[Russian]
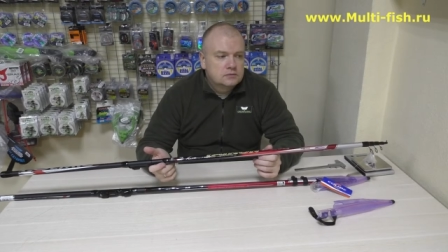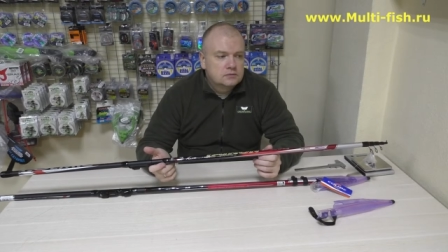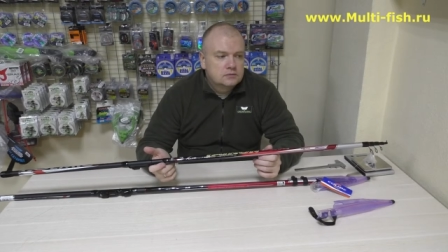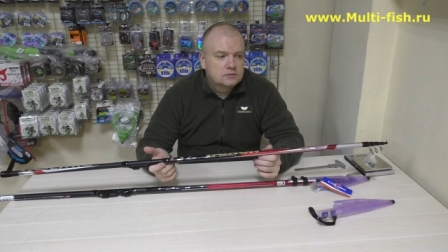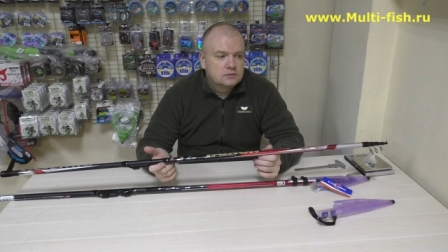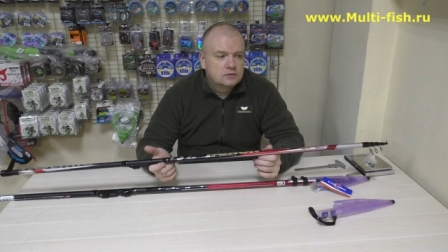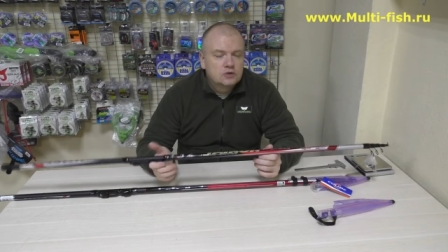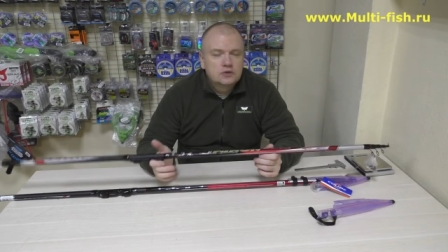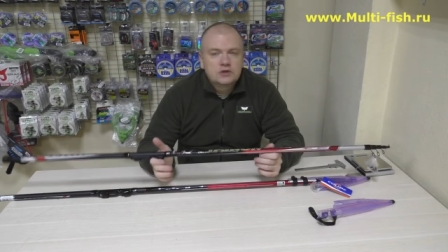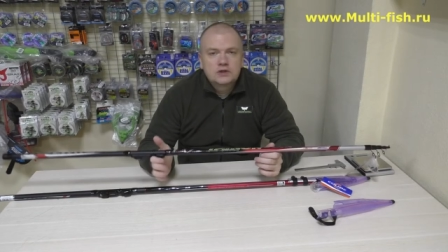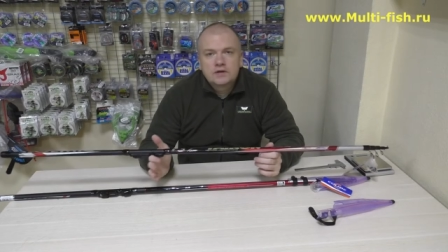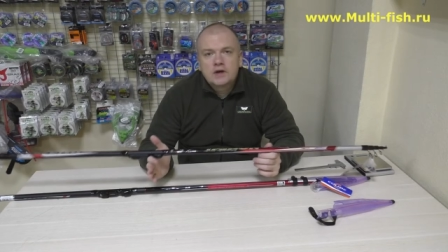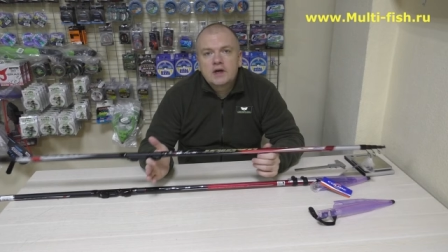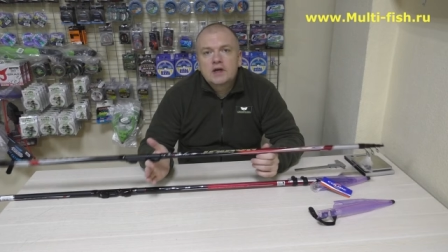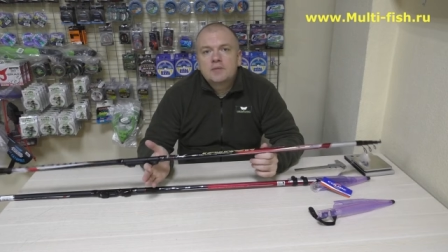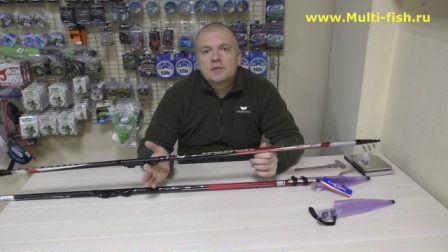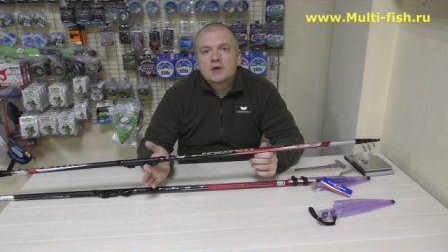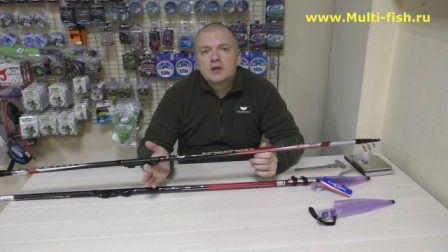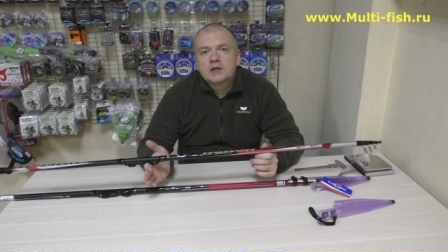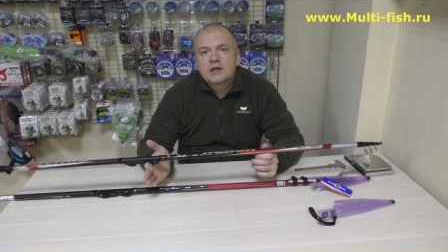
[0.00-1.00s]
ну,
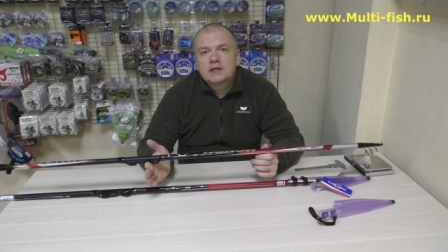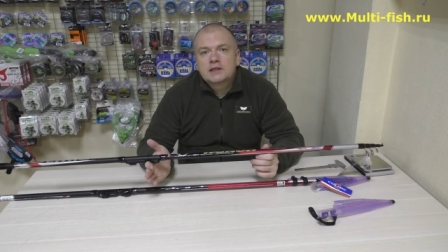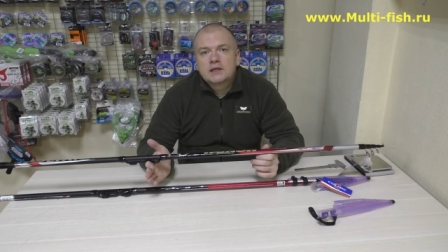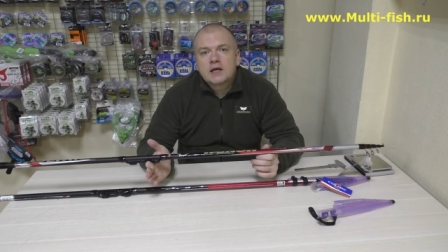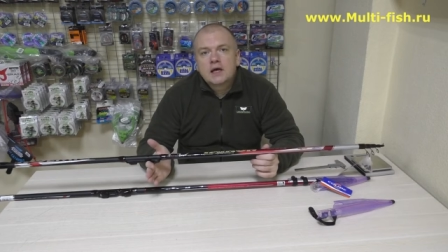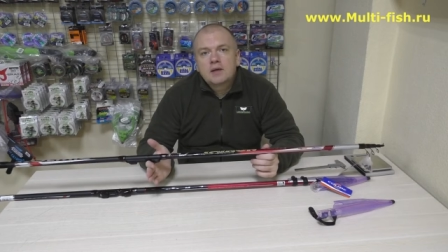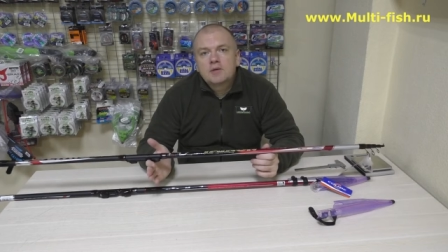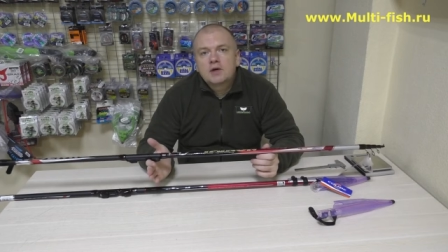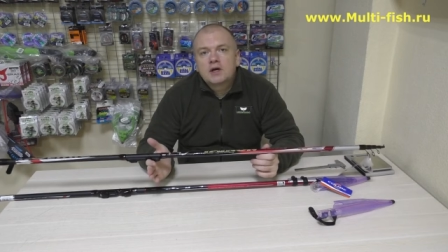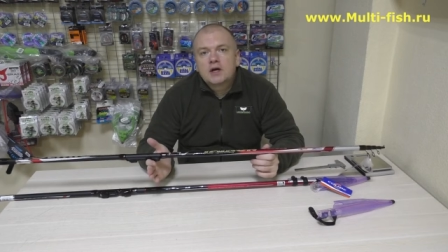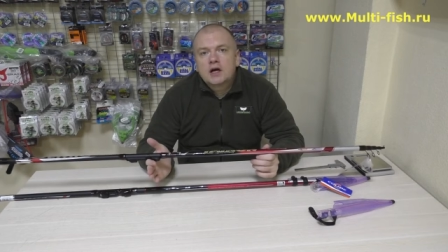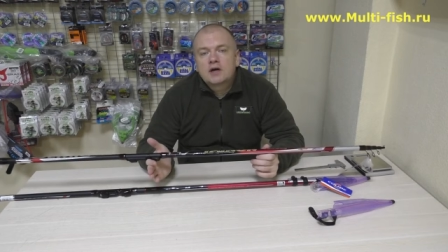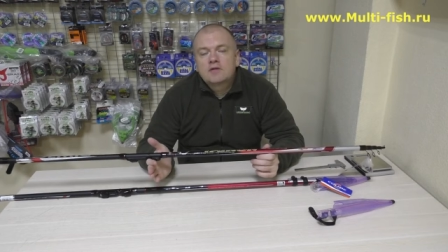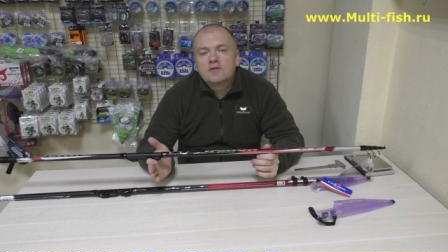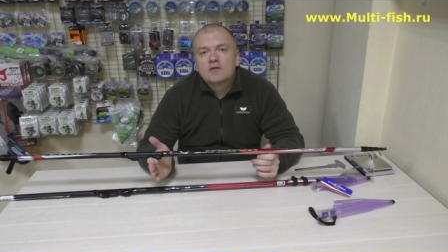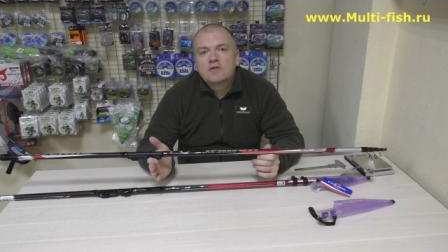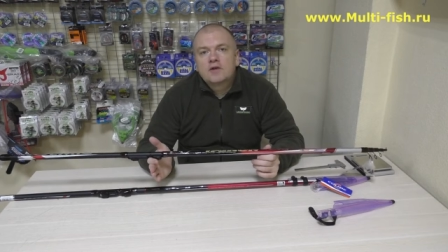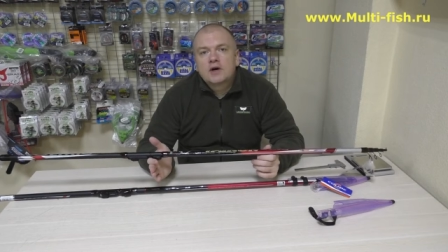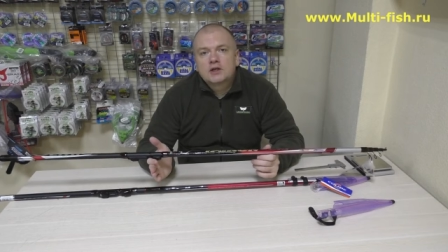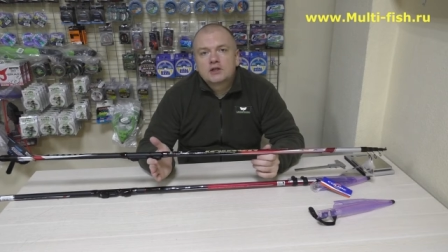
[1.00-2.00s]
своими глазами, как
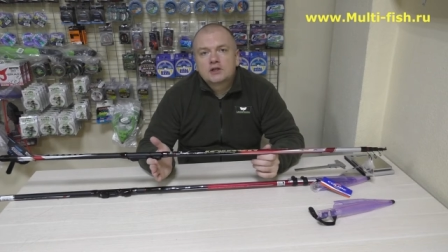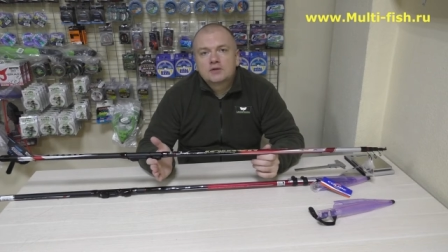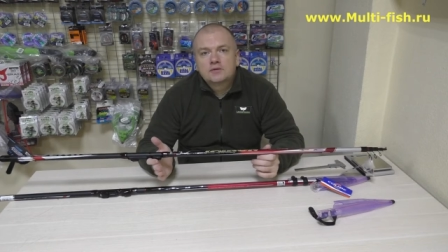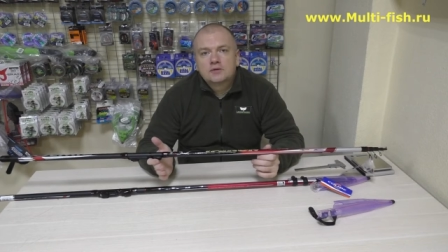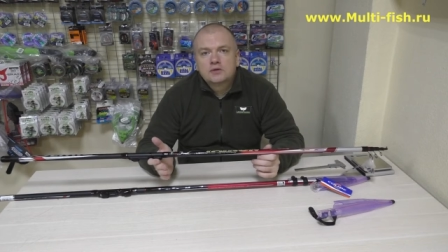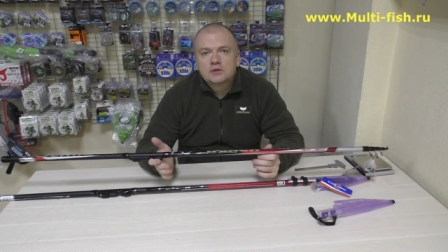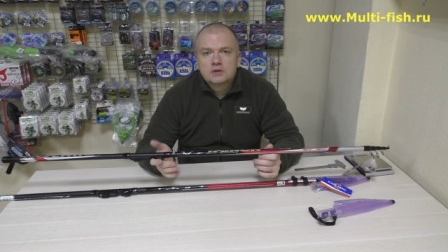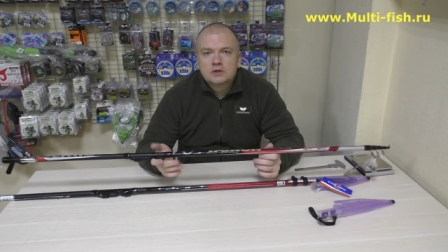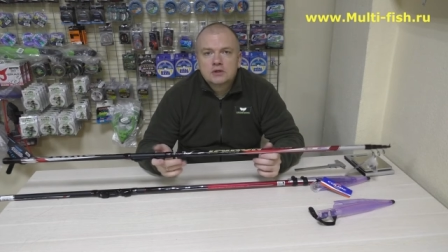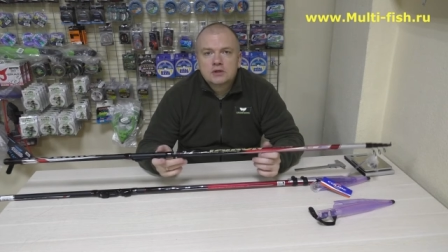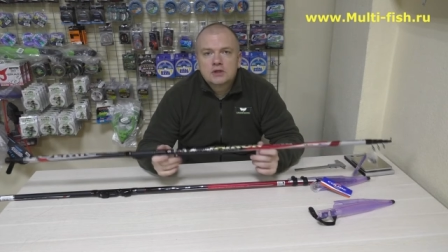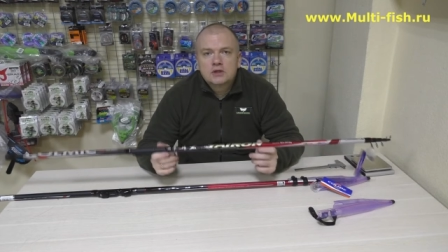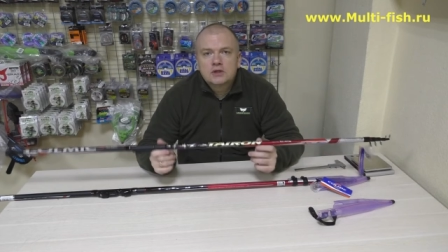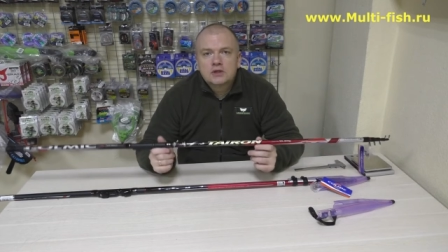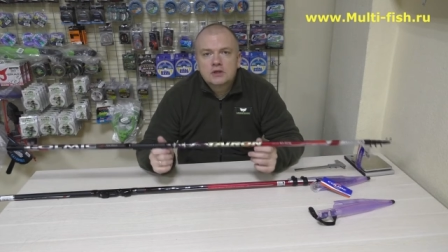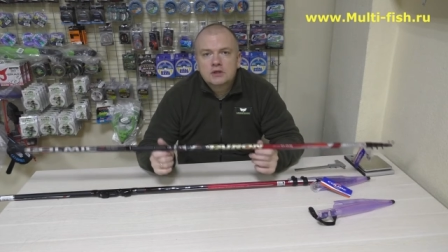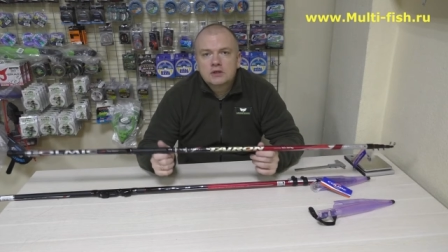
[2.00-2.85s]
вываживают на, не,